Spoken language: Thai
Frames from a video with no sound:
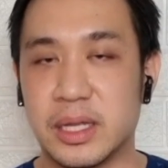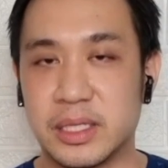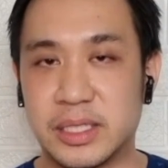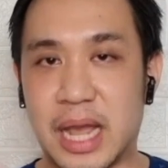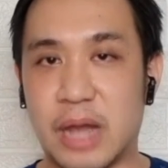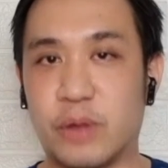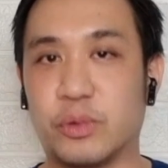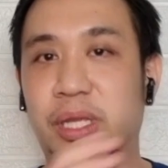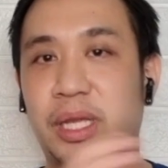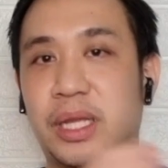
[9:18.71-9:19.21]

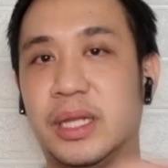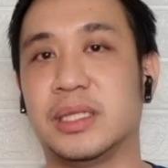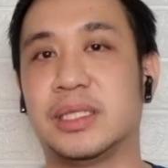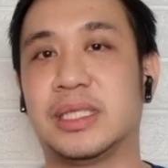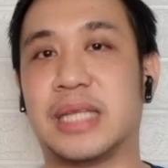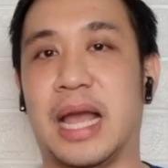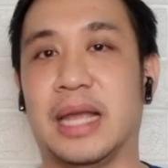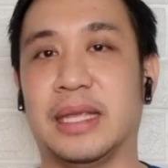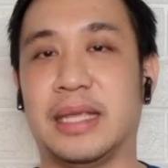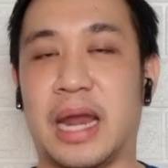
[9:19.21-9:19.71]
เจ้าถิ่น
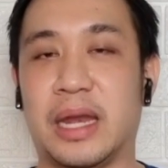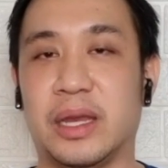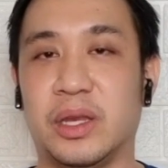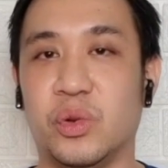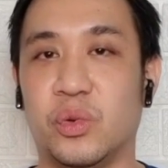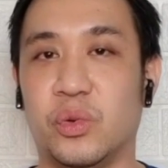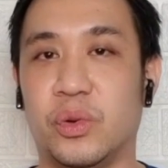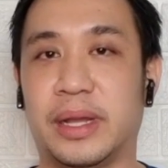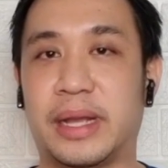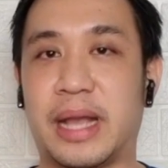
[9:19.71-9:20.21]
จะยันอ
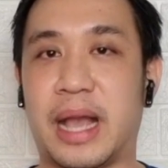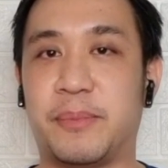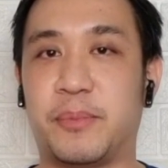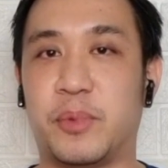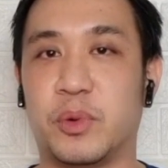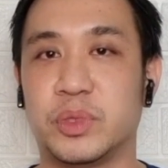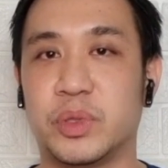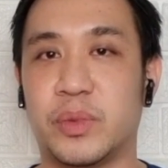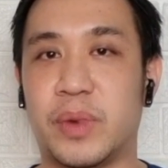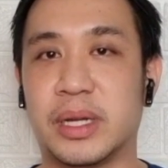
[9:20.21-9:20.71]
ยู่นะครับ ผ
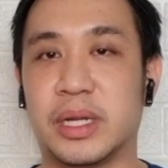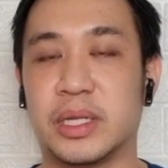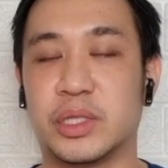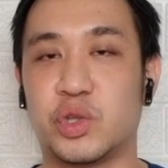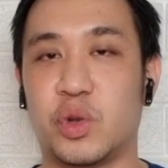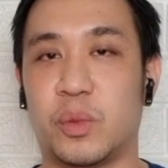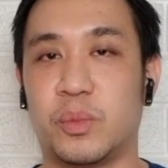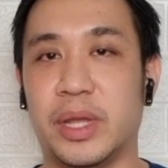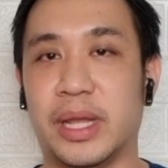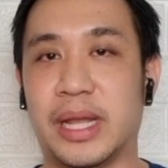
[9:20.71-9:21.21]
มเชื่อว่าจะ
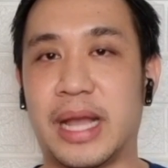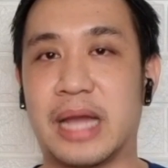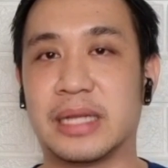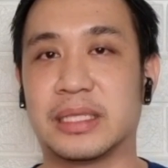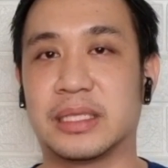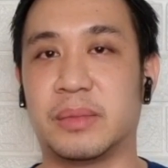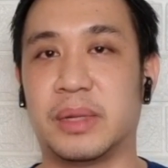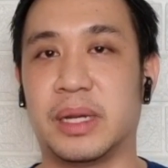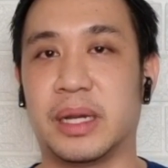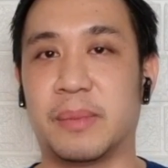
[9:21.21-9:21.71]
จบด้วยการ
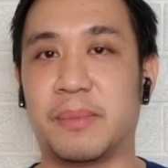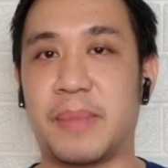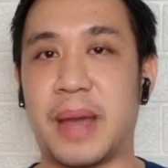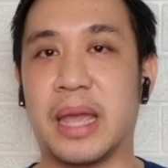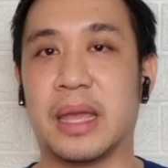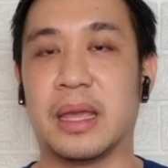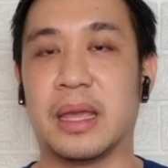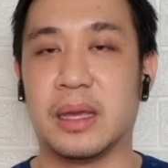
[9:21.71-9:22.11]
เสมอกันไป